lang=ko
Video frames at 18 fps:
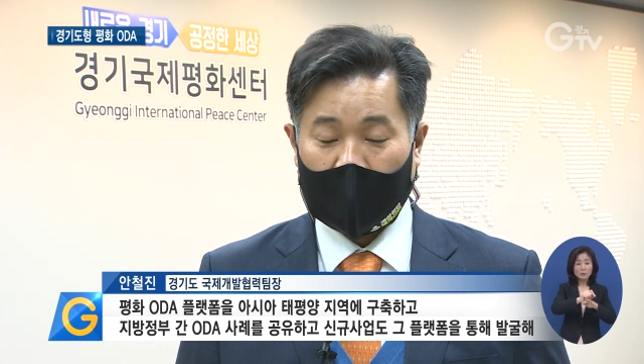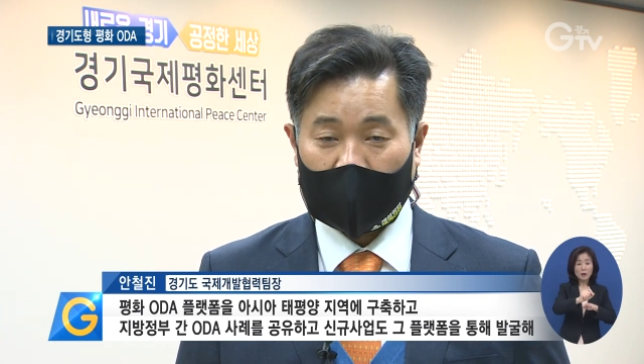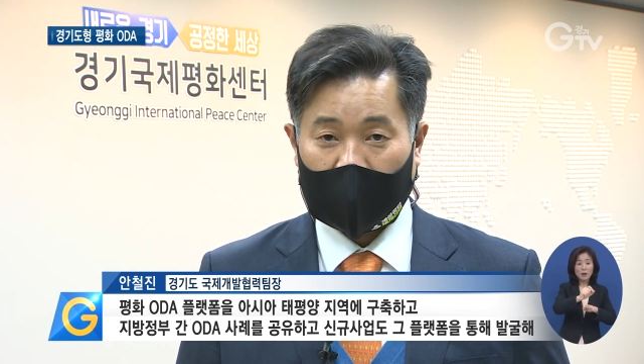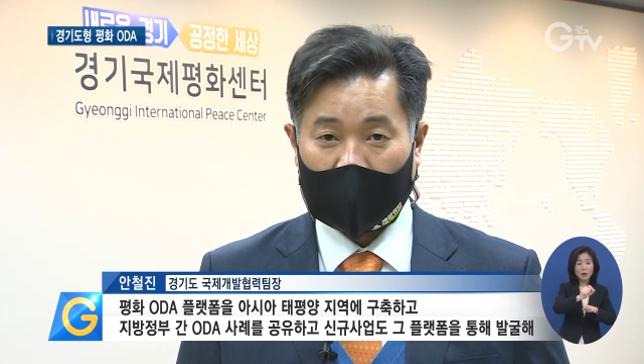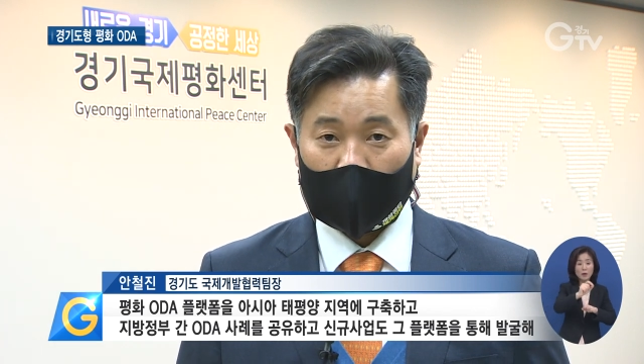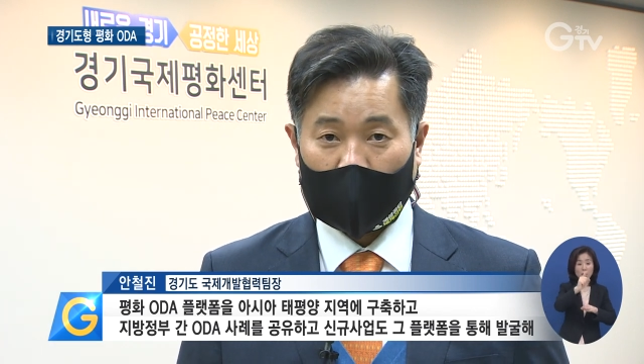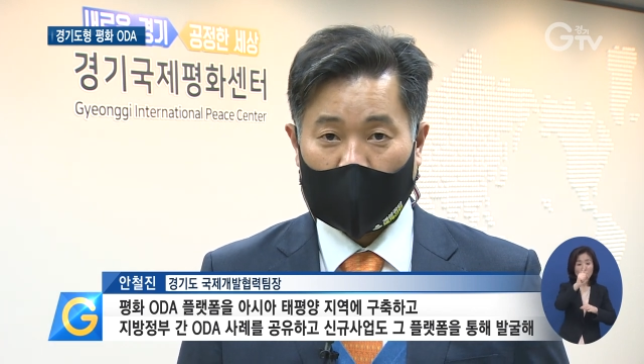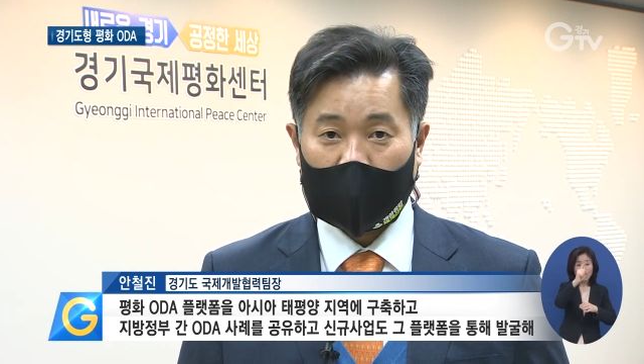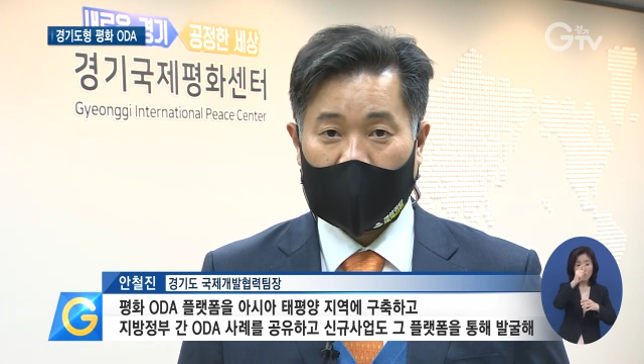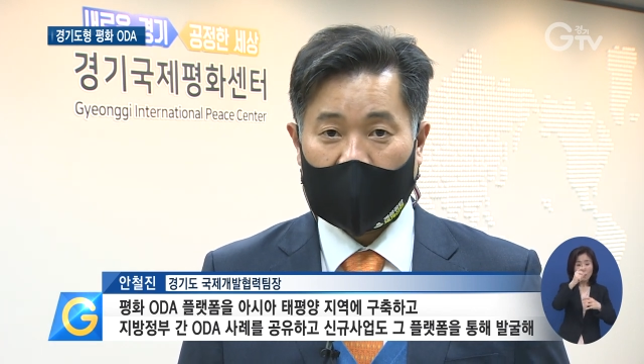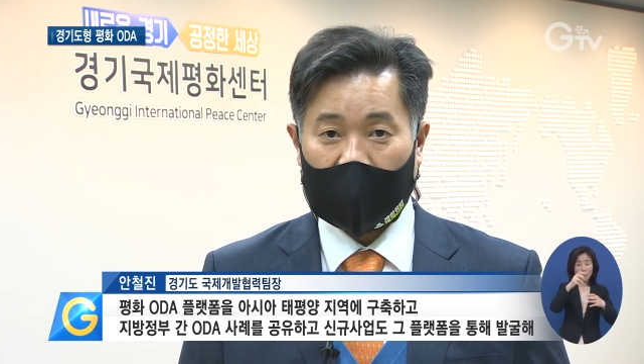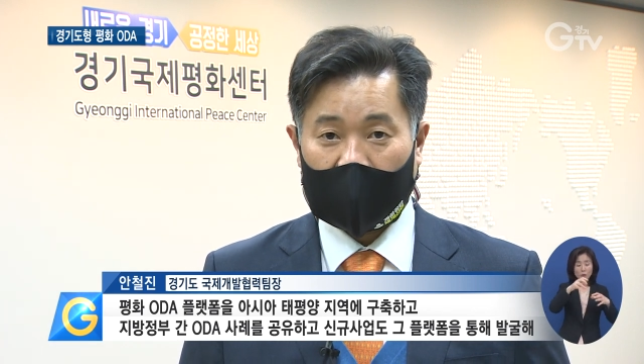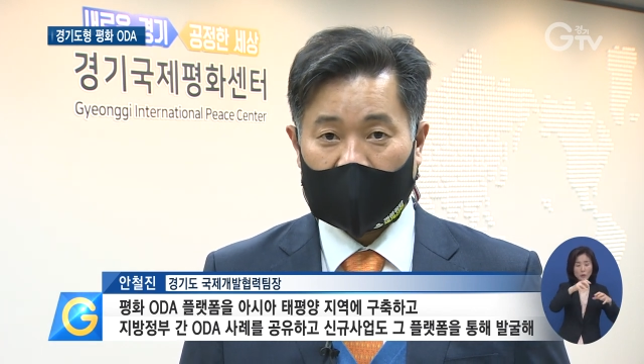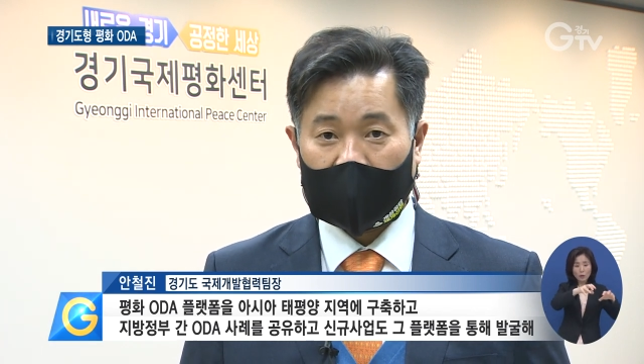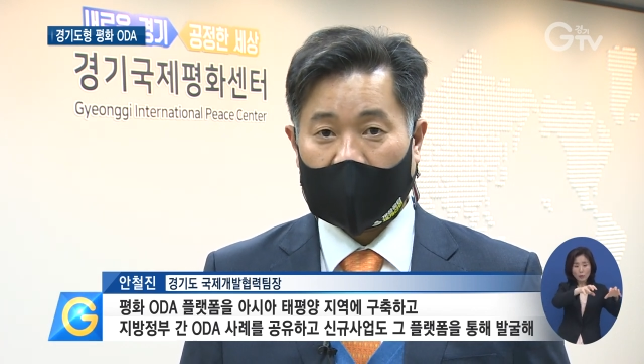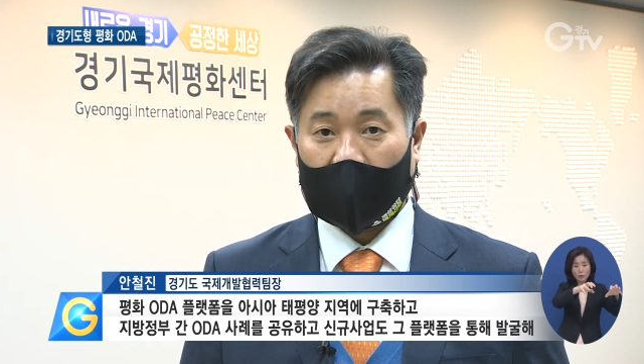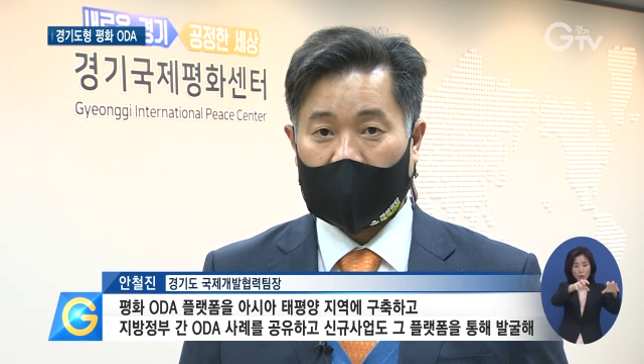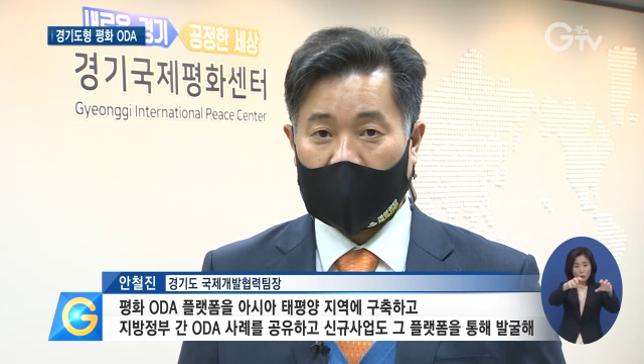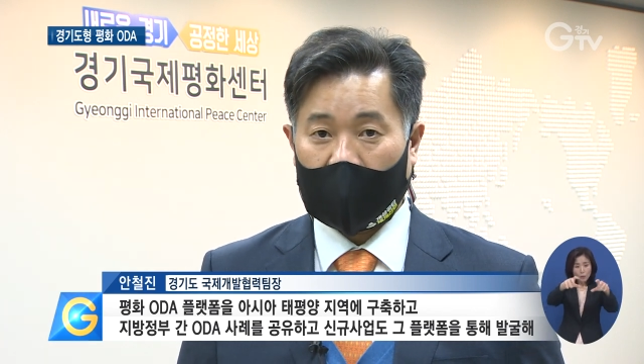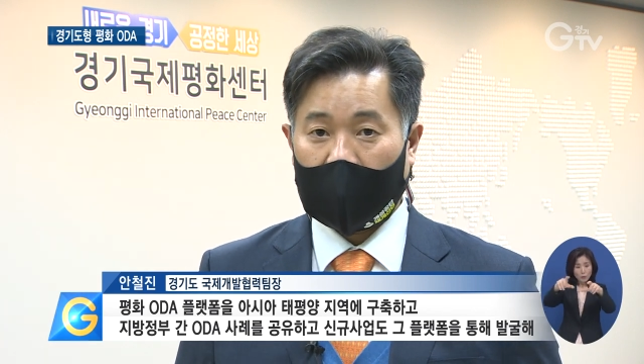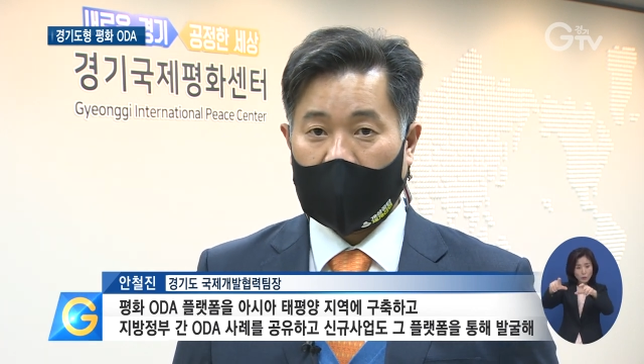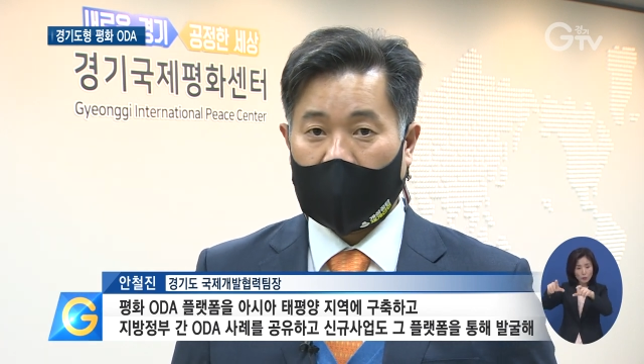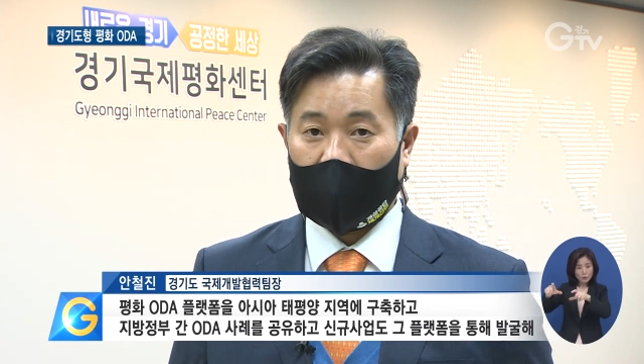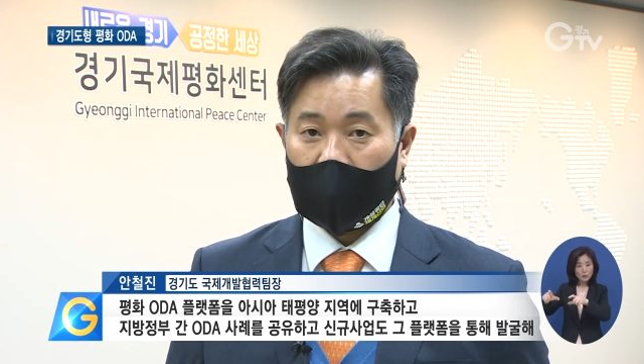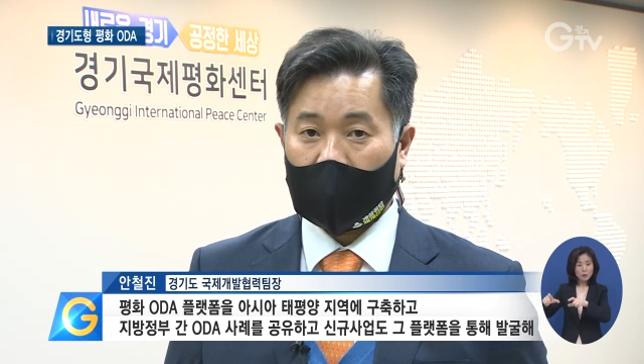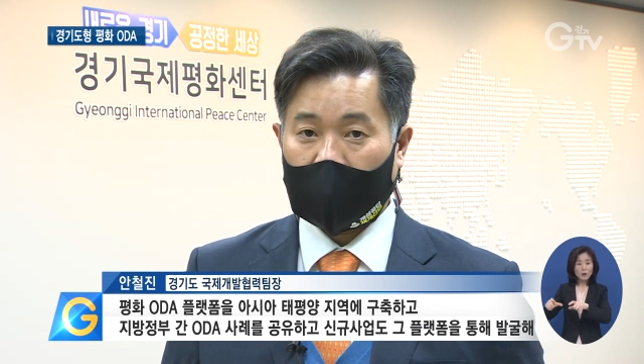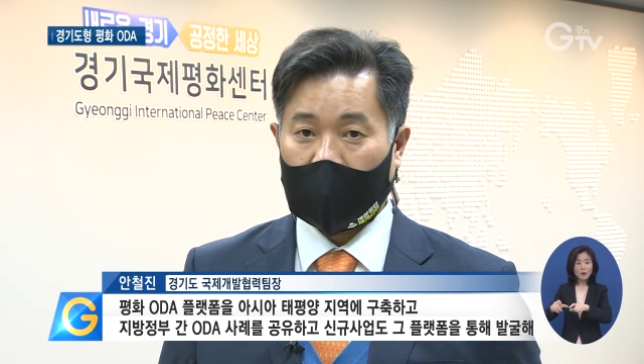그 오디에이
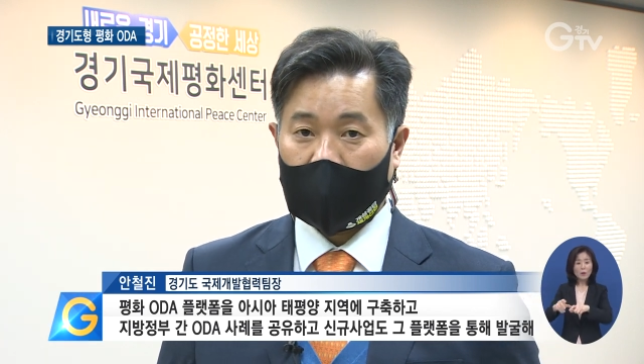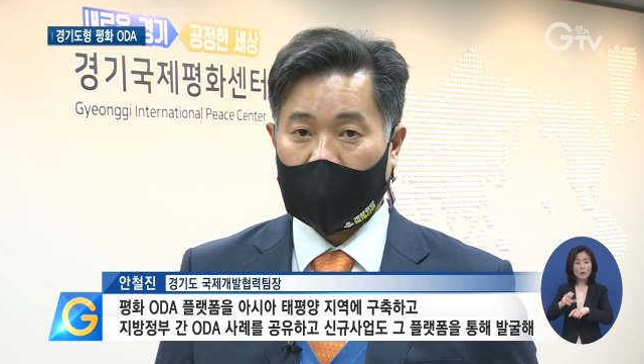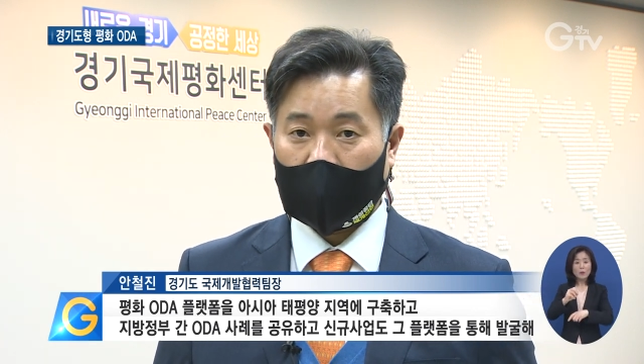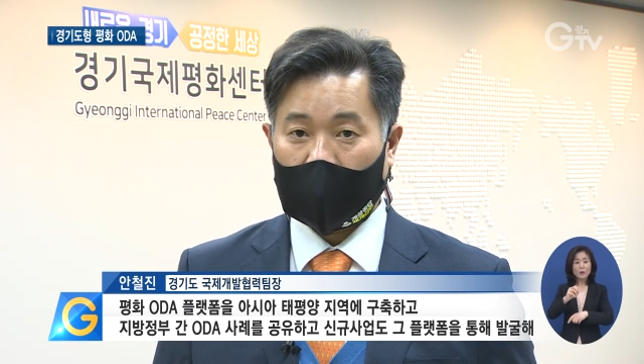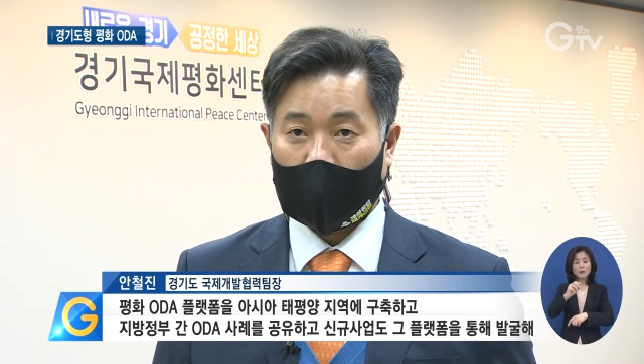사례를